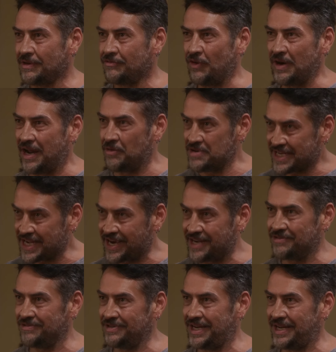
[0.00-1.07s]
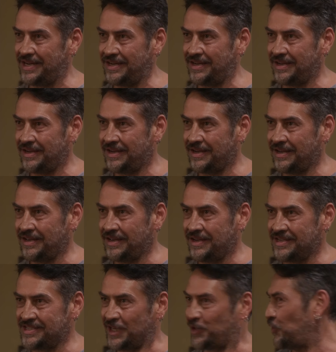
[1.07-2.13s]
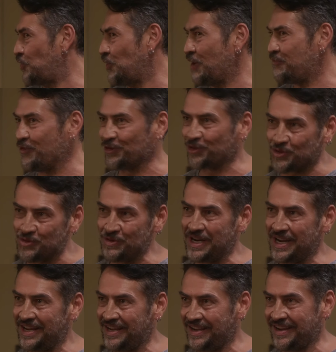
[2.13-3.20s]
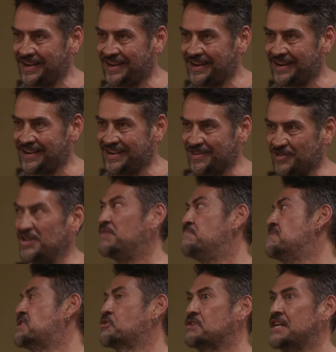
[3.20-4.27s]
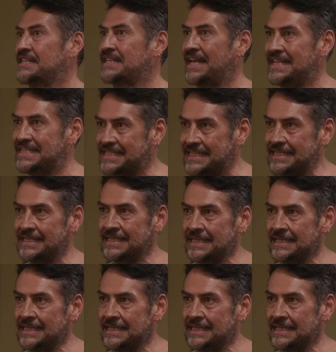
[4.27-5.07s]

Fue la única ganona. Se quedó con la fortuna, con el milloneta ese.